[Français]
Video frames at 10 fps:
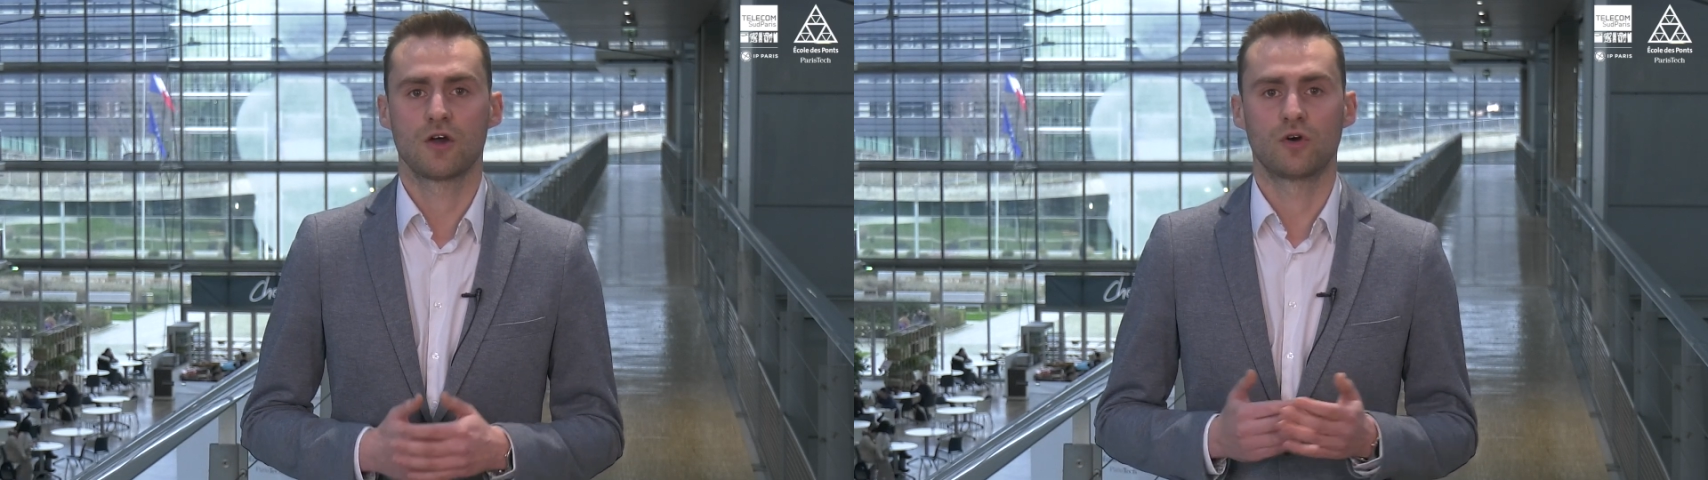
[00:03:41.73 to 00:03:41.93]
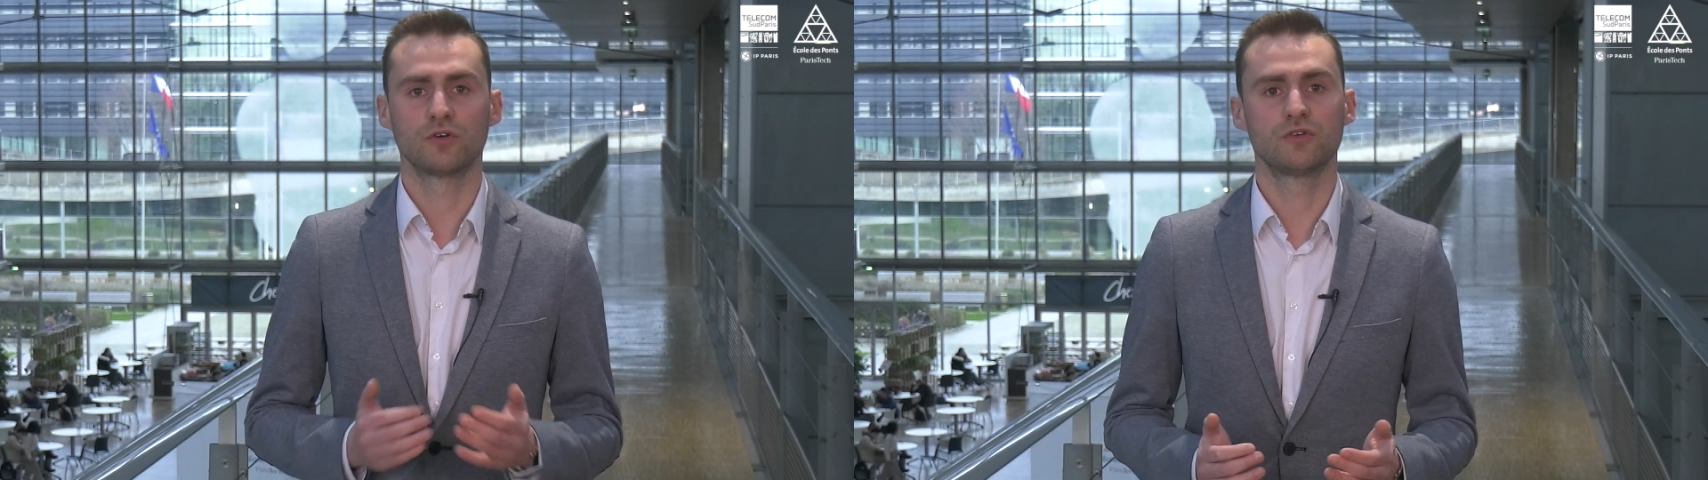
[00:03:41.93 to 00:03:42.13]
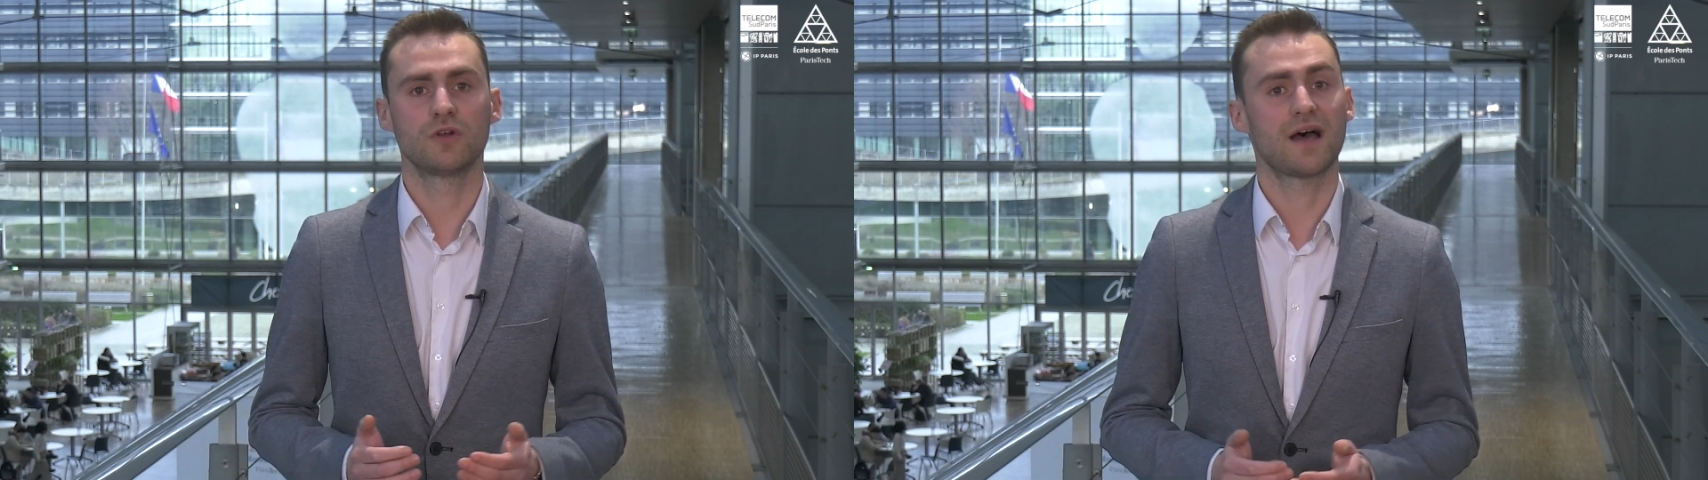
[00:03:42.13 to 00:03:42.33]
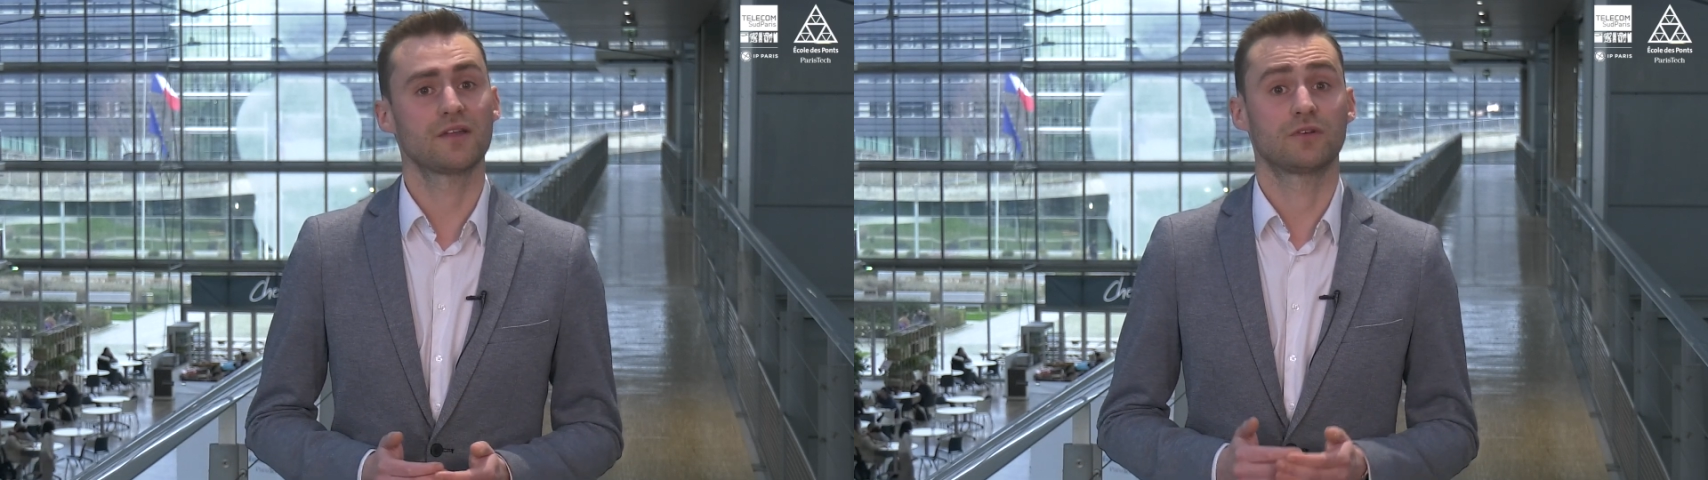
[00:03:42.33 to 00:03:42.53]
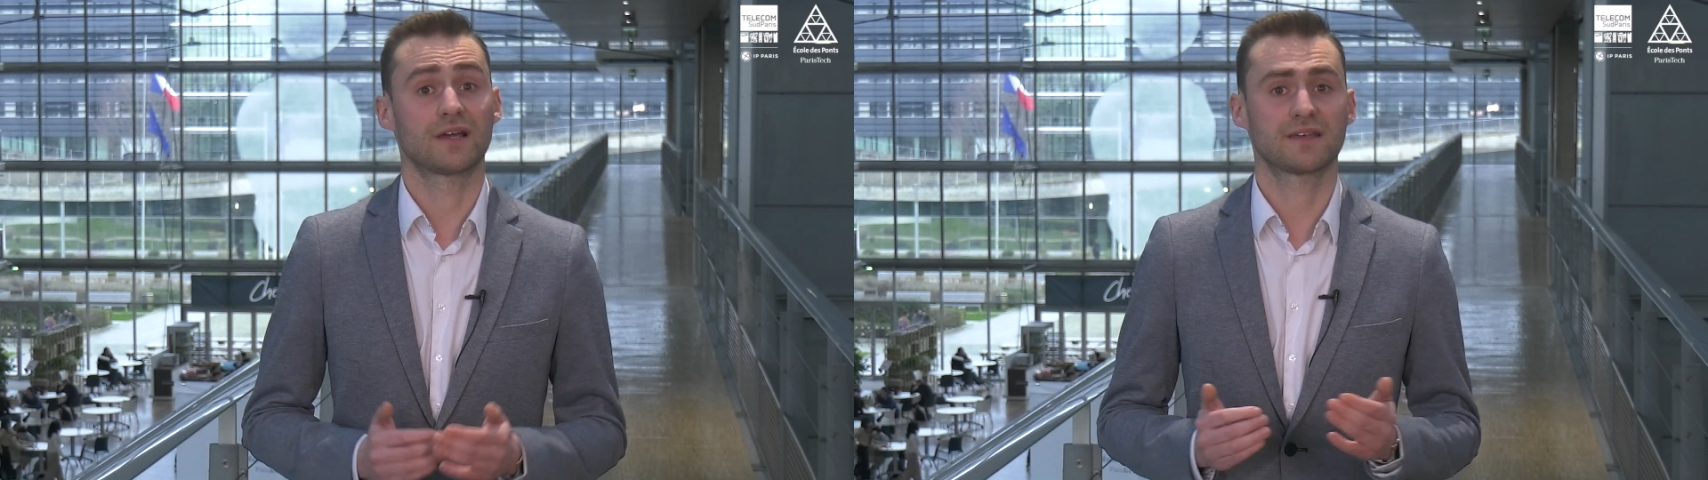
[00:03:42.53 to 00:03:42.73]
au-delà
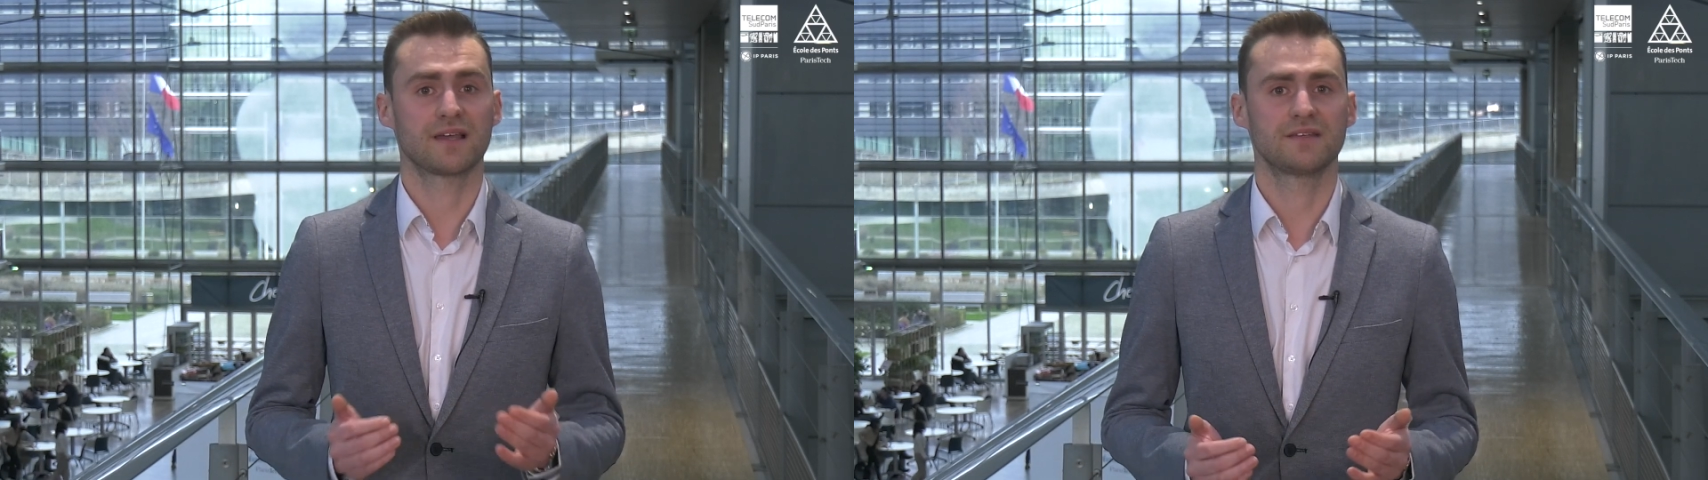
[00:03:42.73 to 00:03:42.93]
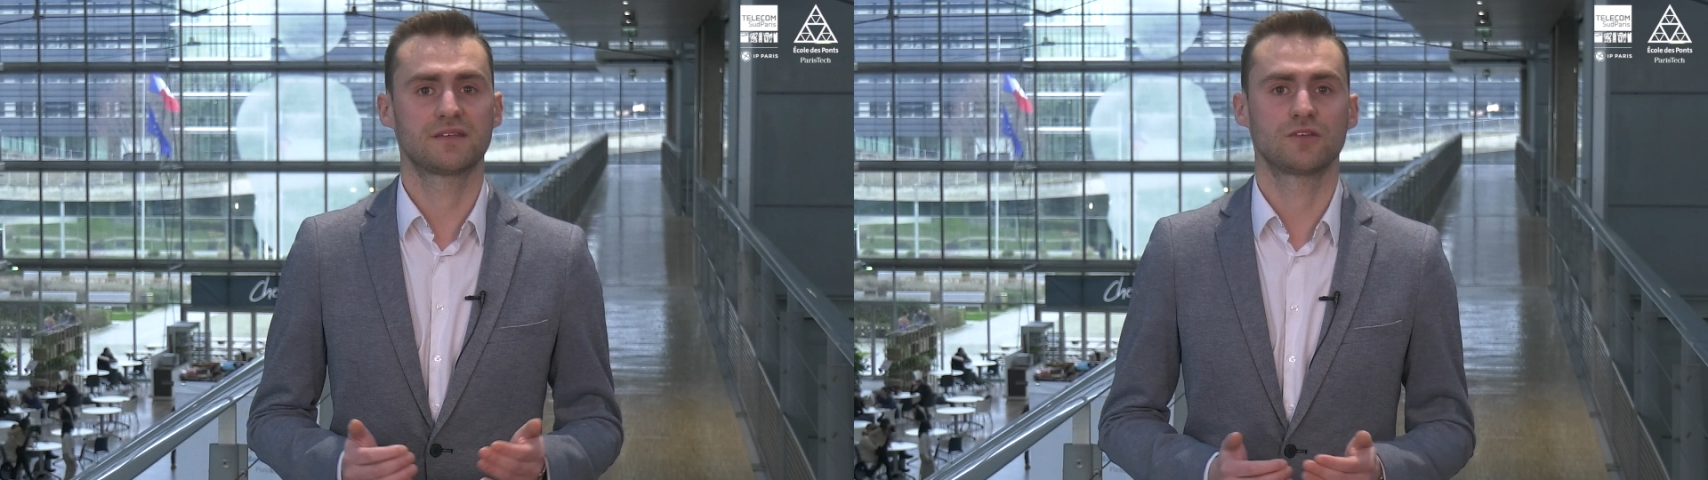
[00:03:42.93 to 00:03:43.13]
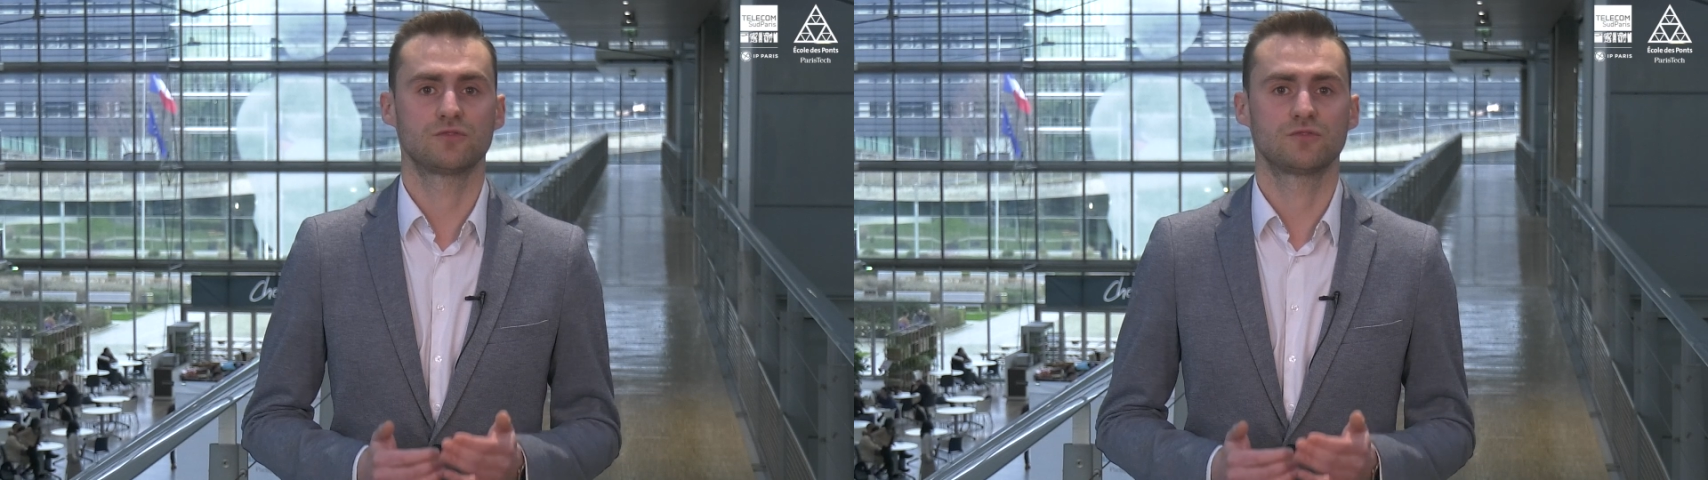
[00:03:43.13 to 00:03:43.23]
de la qualité